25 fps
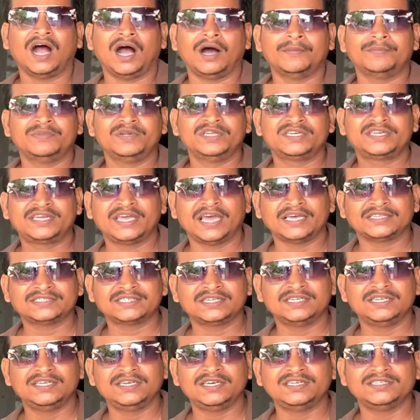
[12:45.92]
আপনি
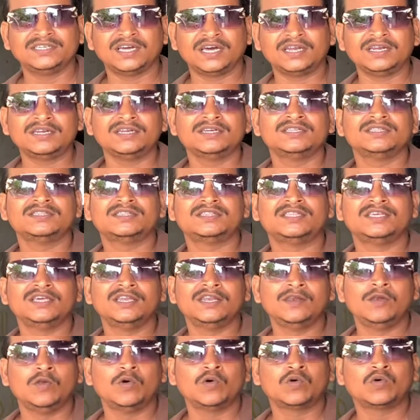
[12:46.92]
ক্যাশে নিয়ে যান তিন
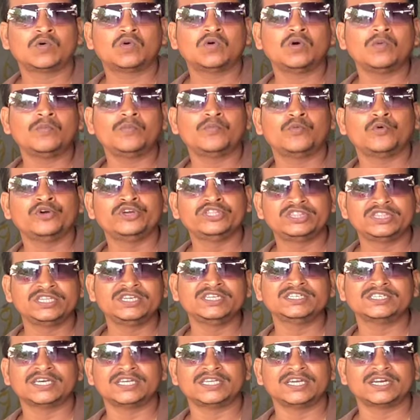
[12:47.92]
লক্ষ
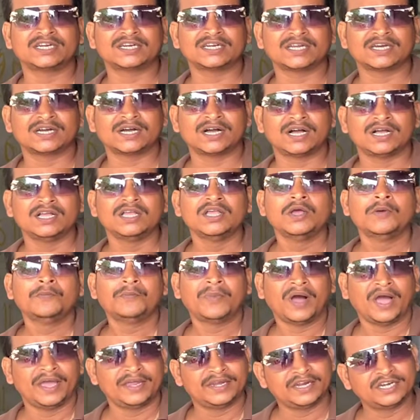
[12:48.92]
পঁয়ত্রিশ হাজার টাকা
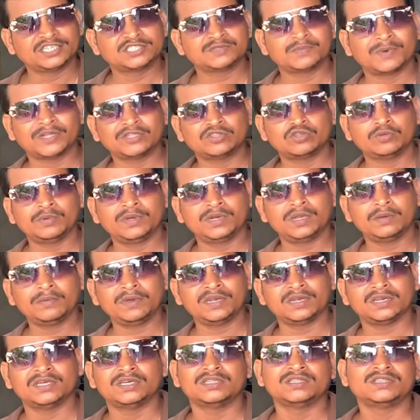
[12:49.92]
ফাইন্যান্স মাধ্যমে
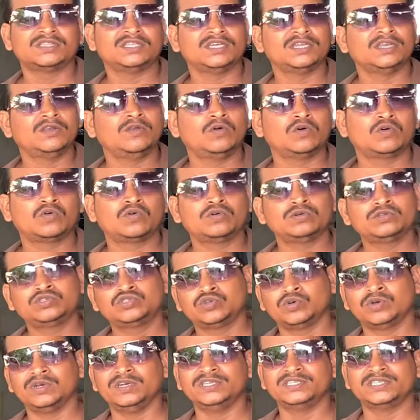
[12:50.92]
নেবেন তিন লক্ষ
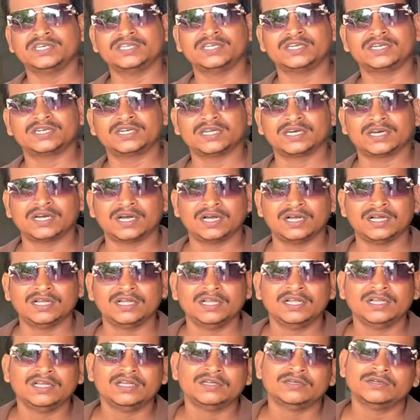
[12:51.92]
চল্লিশ হাজার টাকা তিন
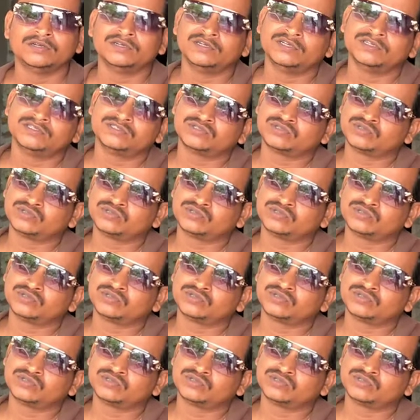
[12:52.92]
লক্ষ চল্লিশ